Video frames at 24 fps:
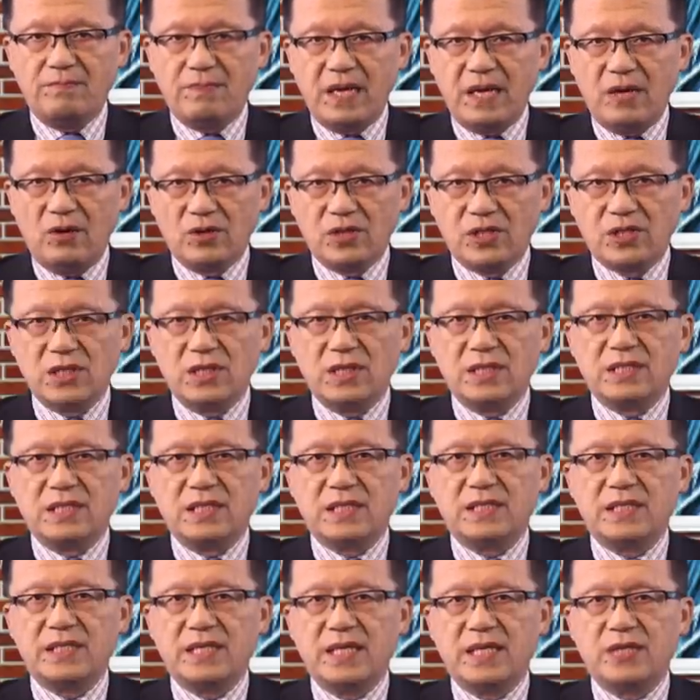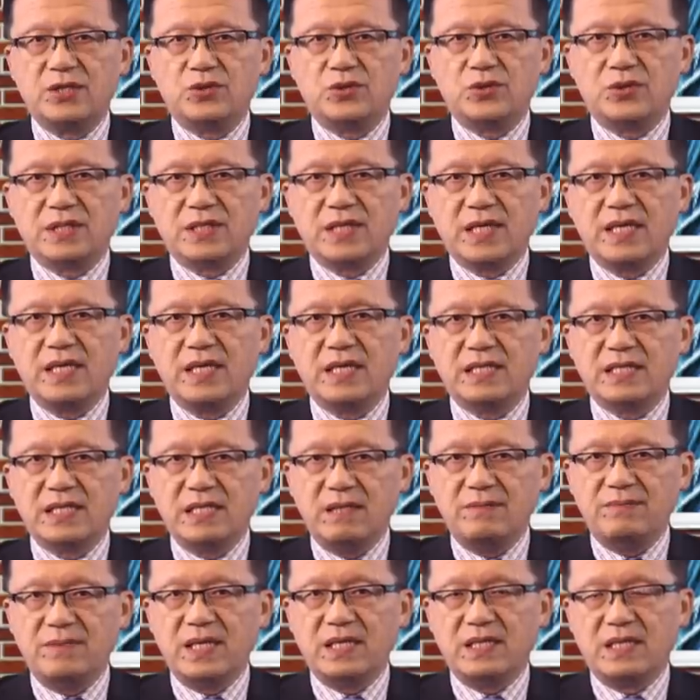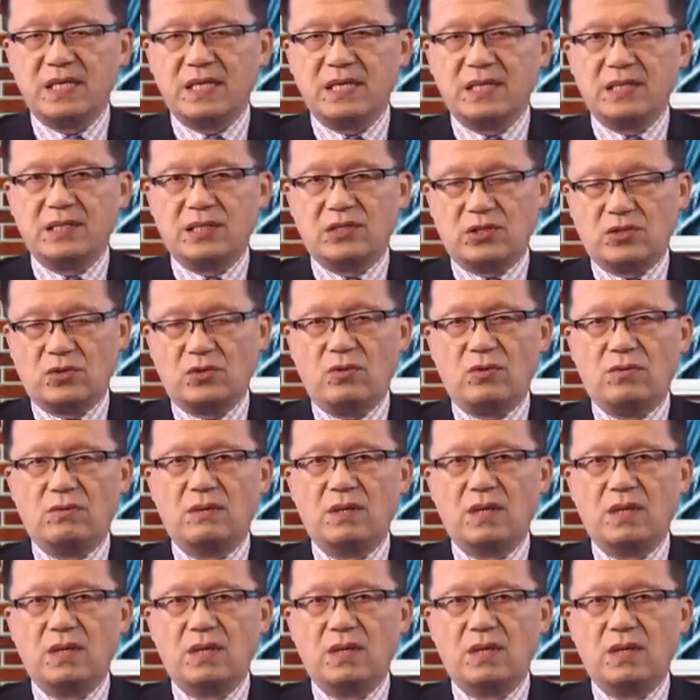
没有涉及窃取商业机密这个指控，